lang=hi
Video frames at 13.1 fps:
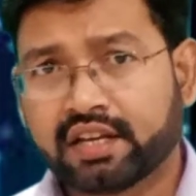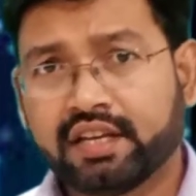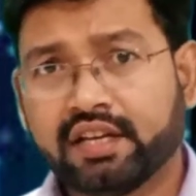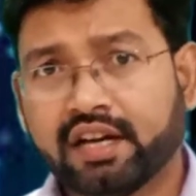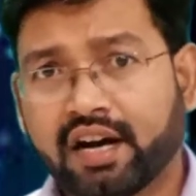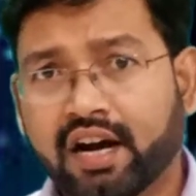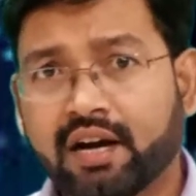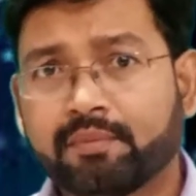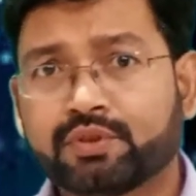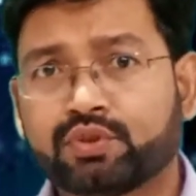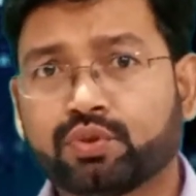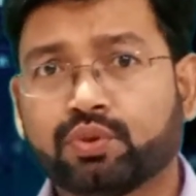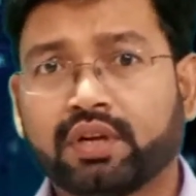कि आप
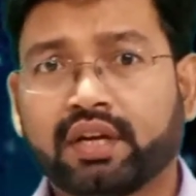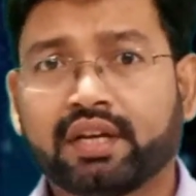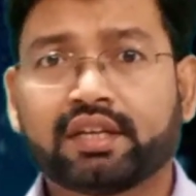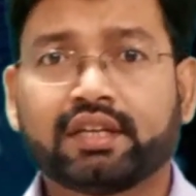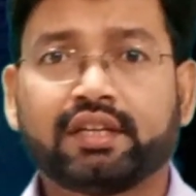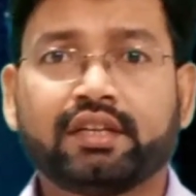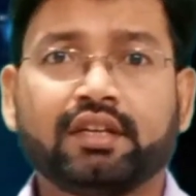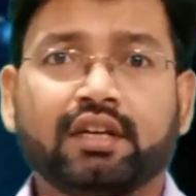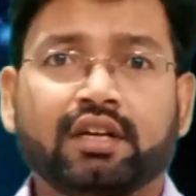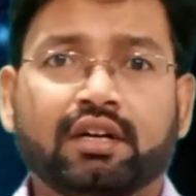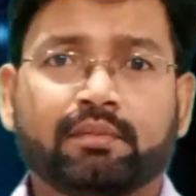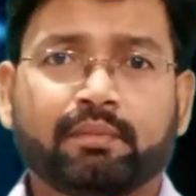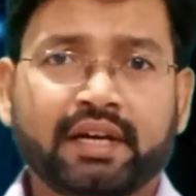जो है कि
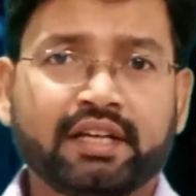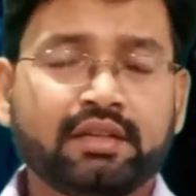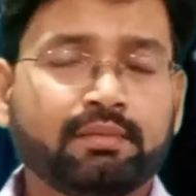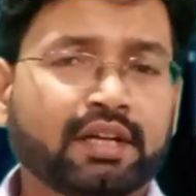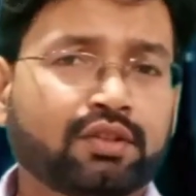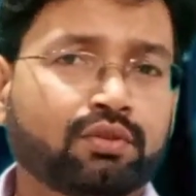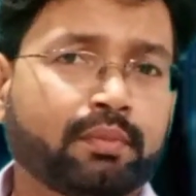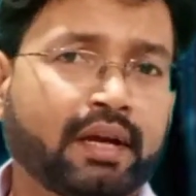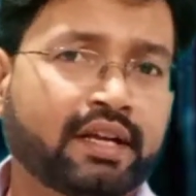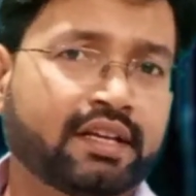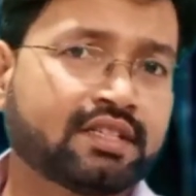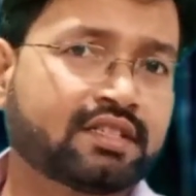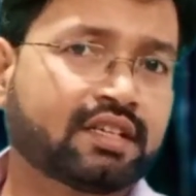पहली बात तो
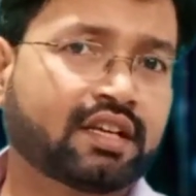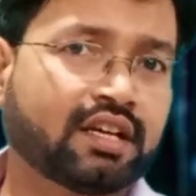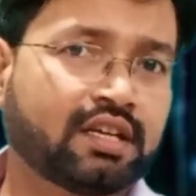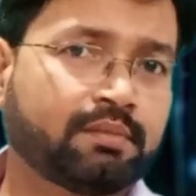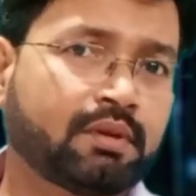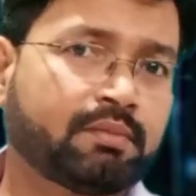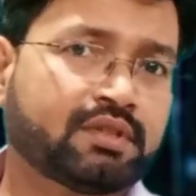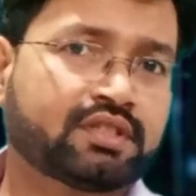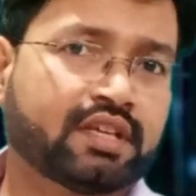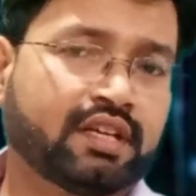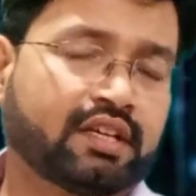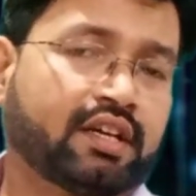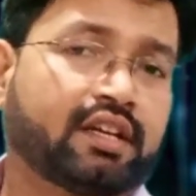बाइनेंस से कहीं पे भी
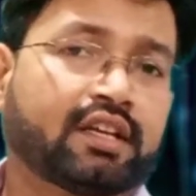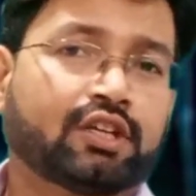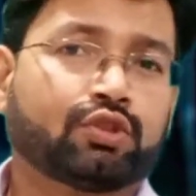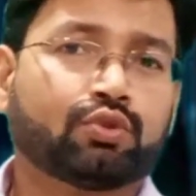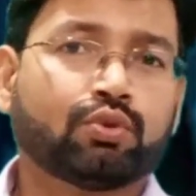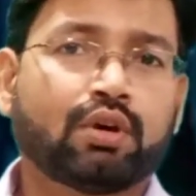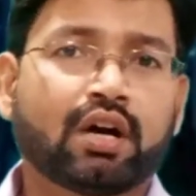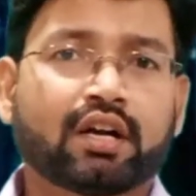सेल करेंगे तो